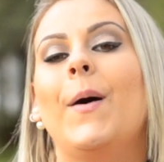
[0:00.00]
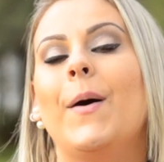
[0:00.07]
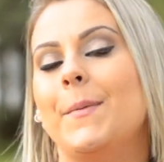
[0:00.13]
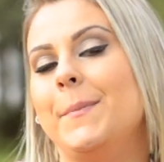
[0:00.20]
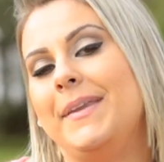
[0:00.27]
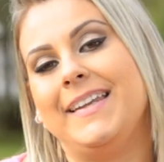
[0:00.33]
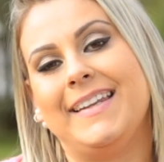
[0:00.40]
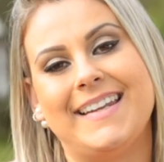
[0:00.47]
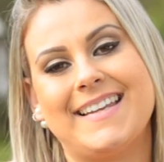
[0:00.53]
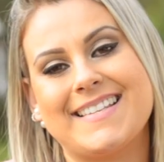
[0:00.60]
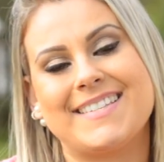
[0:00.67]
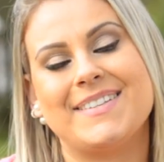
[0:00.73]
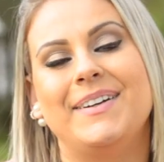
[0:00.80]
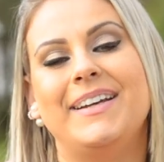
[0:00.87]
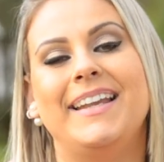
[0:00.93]
Oi
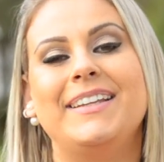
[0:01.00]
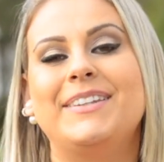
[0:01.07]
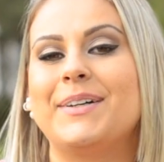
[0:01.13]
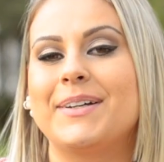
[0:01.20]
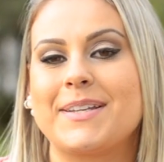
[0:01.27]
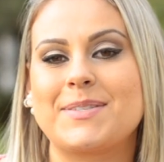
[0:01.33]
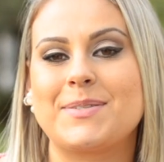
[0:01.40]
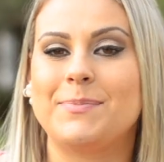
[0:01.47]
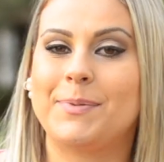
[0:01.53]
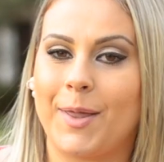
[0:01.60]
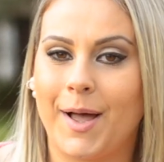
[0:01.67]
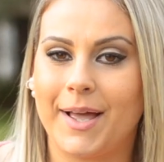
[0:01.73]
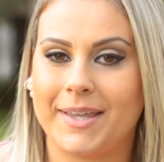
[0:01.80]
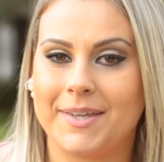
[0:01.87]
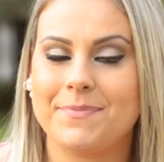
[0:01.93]
meninas, oi leitoras do
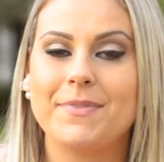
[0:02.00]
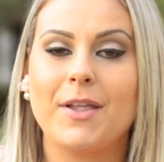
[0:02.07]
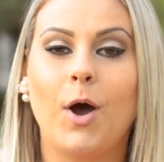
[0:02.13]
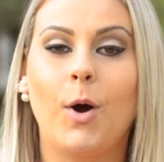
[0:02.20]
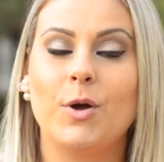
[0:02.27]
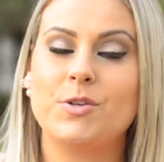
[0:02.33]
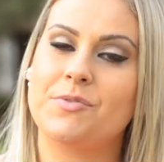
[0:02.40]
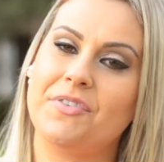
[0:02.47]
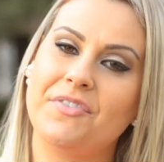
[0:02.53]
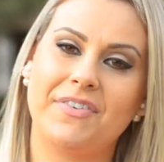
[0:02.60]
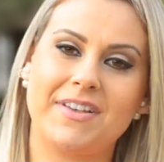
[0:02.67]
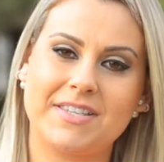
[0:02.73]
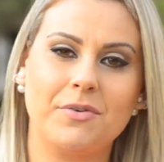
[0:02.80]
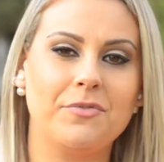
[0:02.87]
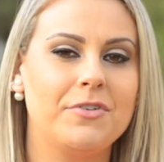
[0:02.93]
blog. Hoje eu vim
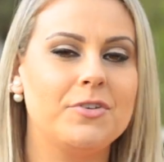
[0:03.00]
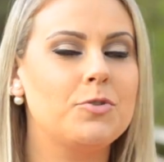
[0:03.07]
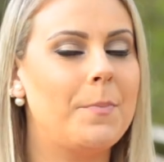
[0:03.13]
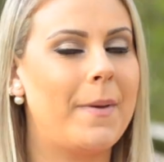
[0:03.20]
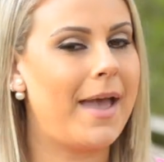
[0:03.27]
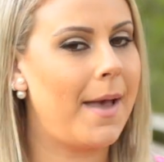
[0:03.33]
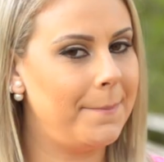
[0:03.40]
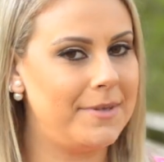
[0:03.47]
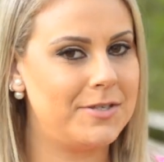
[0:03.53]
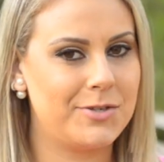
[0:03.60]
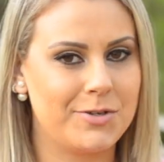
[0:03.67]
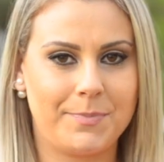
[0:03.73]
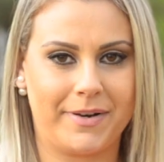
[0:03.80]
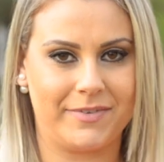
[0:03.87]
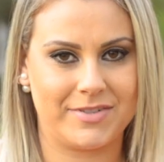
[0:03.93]
fazer um vídeo bem
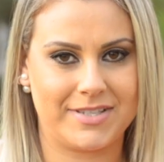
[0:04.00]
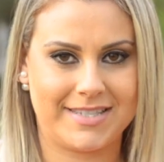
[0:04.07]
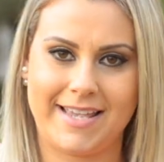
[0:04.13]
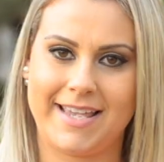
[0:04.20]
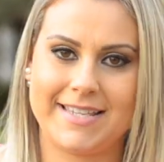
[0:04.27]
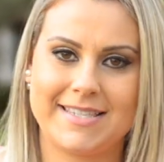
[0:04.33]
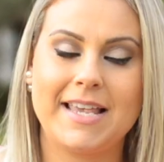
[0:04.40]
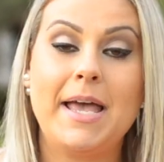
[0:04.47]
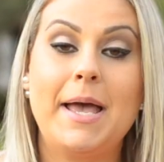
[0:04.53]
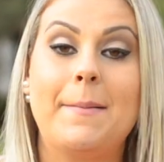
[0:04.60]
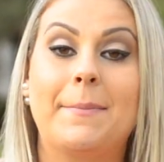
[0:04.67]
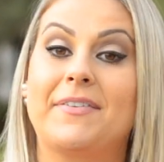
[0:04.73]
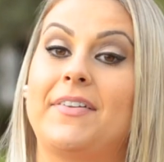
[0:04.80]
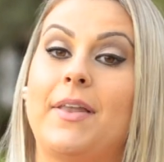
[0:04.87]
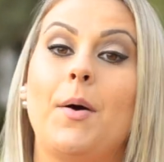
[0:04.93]
rapidinho para vocês
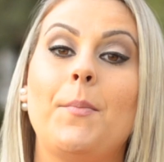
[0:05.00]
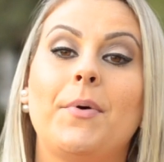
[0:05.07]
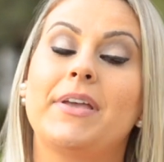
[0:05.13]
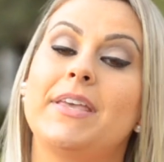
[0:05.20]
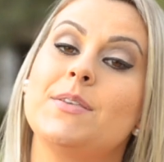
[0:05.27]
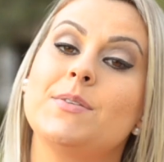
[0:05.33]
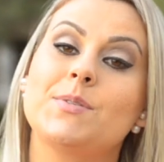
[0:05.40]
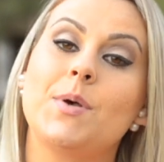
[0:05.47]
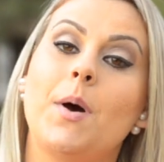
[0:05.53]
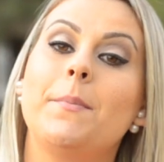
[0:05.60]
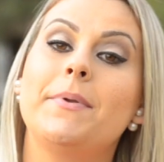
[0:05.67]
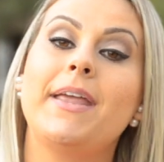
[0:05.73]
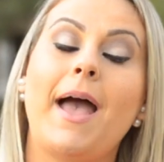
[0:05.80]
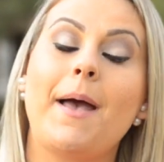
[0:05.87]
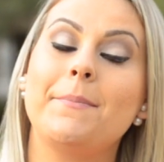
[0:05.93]
para falar um pouquinho
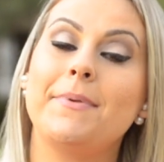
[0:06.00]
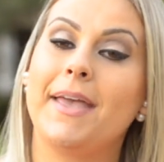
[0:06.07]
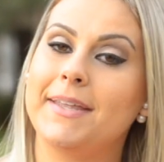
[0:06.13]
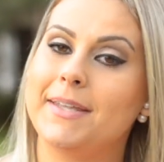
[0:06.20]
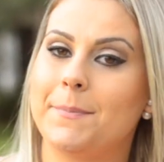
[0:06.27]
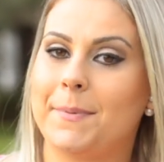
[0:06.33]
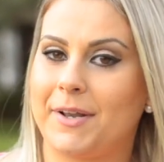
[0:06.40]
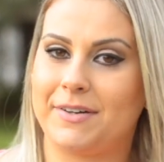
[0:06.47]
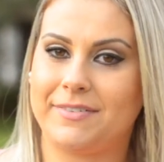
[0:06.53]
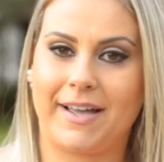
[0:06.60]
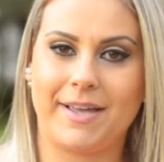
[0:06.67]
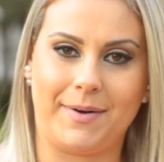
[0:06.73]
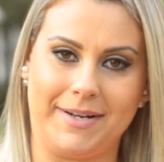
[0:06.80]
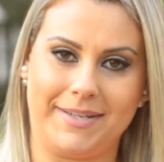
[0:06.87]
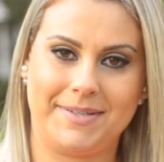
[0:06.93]
sobre a minha ida para Nova
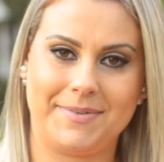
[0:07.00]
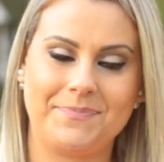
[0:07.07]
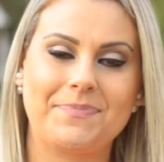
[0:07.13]
York.